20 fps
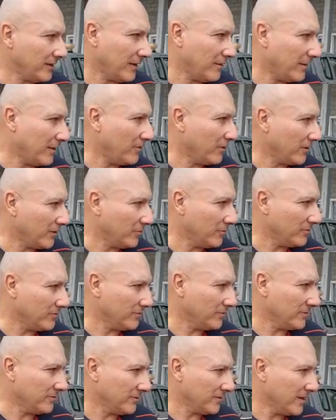trabajo que
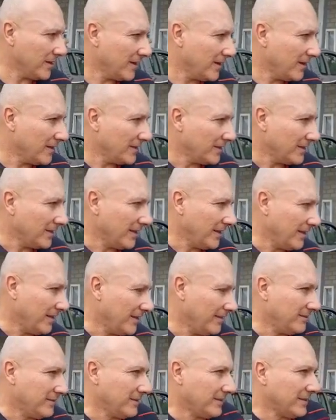uno
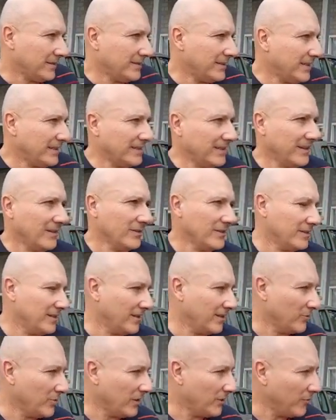eh, se resienta quizás
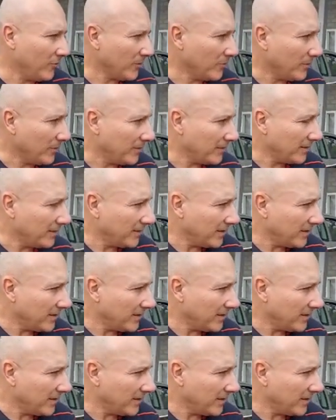de alguna forma. ¿Cuál es la